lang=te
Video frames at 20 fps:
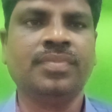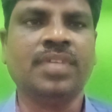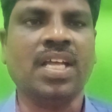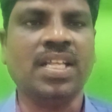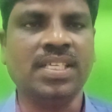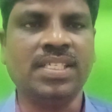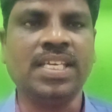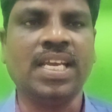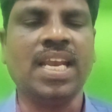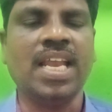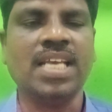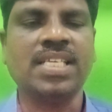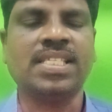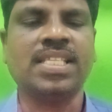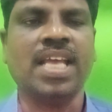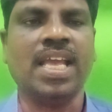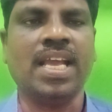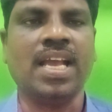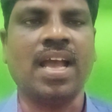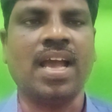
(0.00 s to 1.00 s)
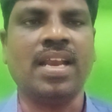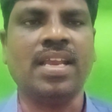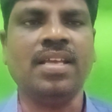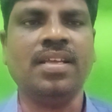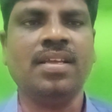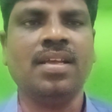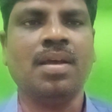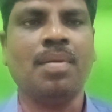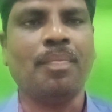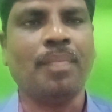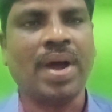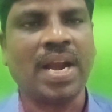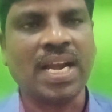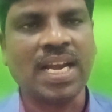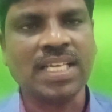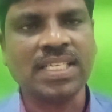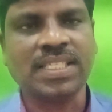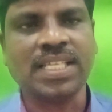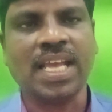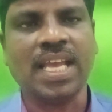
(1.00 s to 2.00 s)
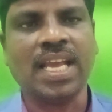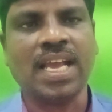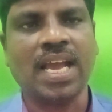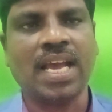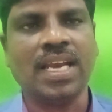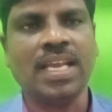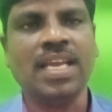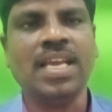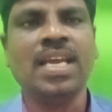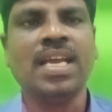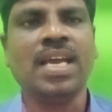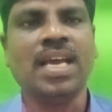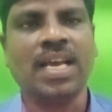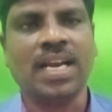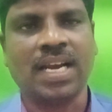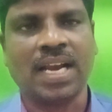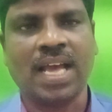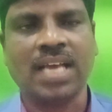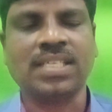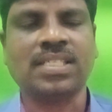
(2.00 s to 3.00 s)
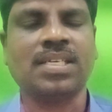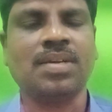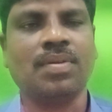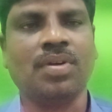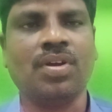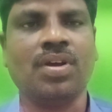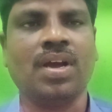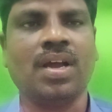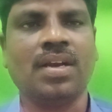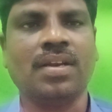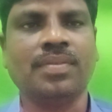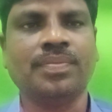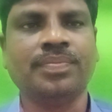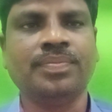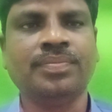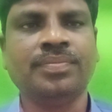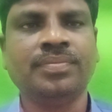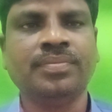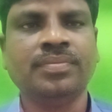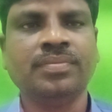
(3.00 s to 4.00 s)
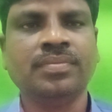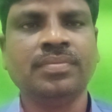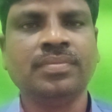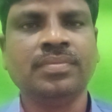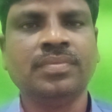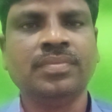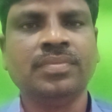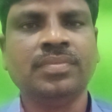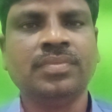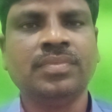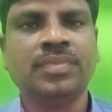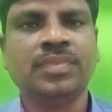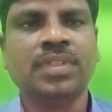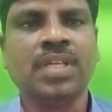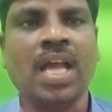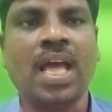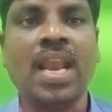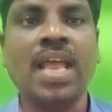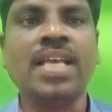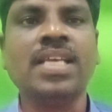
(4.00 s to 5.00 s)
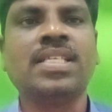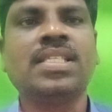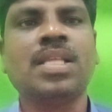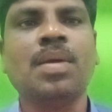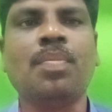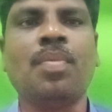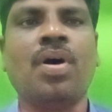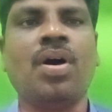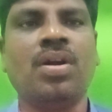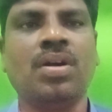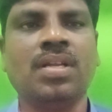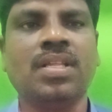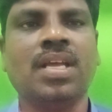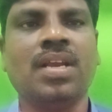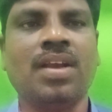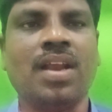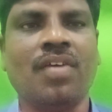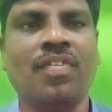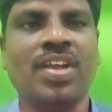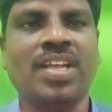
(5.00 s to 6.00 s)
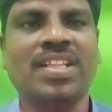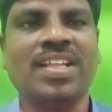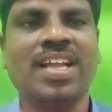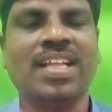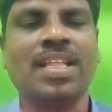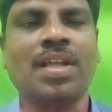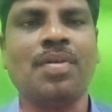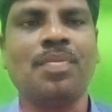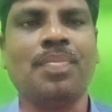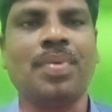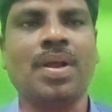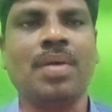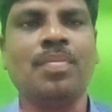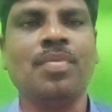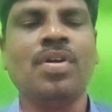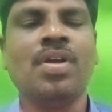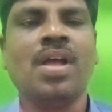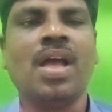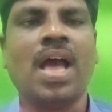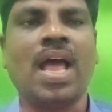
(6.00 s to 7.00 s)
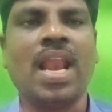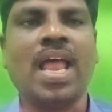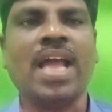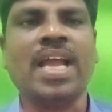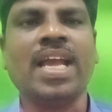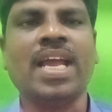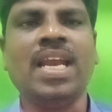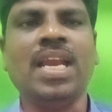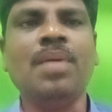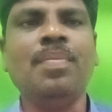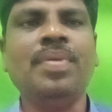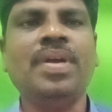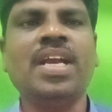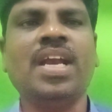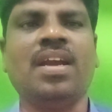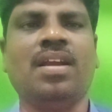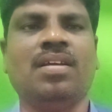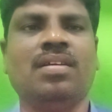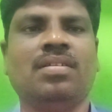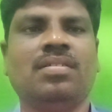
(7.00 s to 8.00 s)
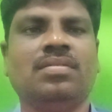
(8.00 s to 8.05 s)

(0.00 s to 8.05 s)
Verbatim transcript: అది జిల్లా స్థాయి కానీ మండల స్థాయి కానీ రాష్ట్రంలో కానీ అలా ఇస్తే బాగుంటుందని నా వ్యక్తిగత అభిప్రాయం అలాగే లిమిటెడ్